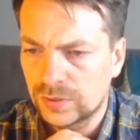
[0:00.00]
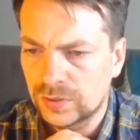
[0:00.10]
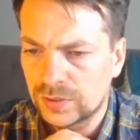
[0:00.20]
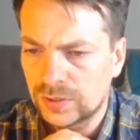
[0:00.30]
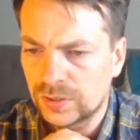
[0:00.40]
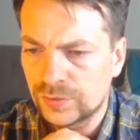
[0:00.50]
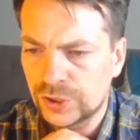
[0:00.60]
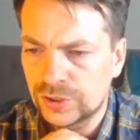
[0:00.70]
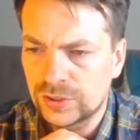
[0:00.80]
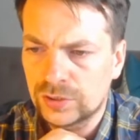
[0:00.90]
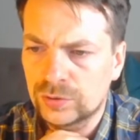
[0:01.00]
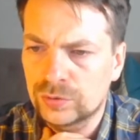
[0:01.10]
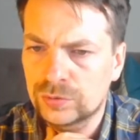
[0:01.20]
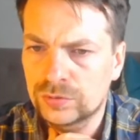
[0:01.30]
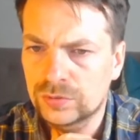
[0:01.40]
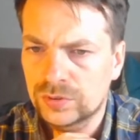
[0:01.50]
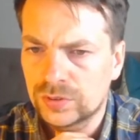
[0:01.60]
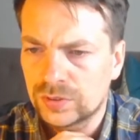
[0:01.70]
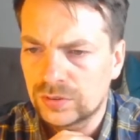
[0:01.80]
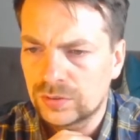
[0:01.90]
и f4.
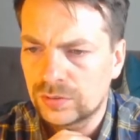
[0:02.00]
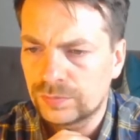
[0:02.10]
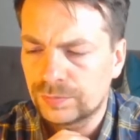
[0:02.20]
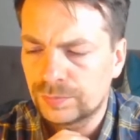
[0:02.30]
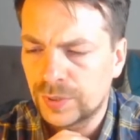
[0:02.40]
Ну,